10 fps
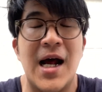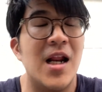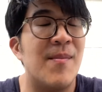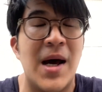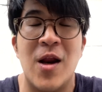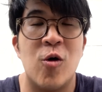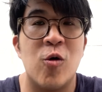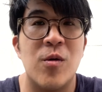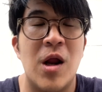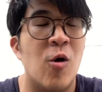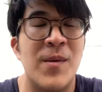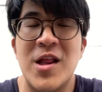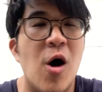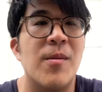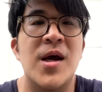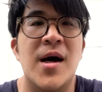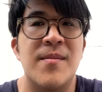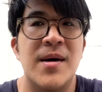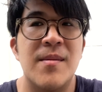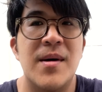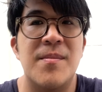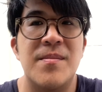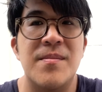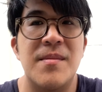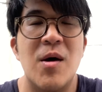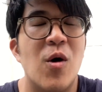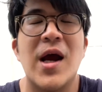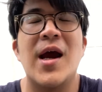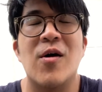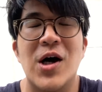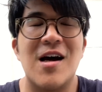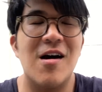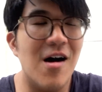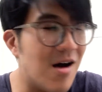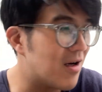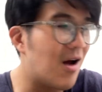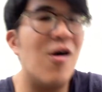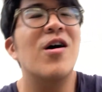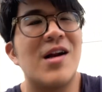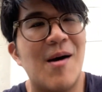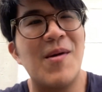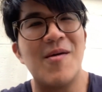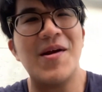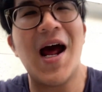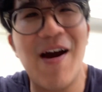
ทักอะไรมาเราเราไม่ตอบเลยอะมั่งแบบไม่โอเคแต่ก็ทำอะไรไม่ได้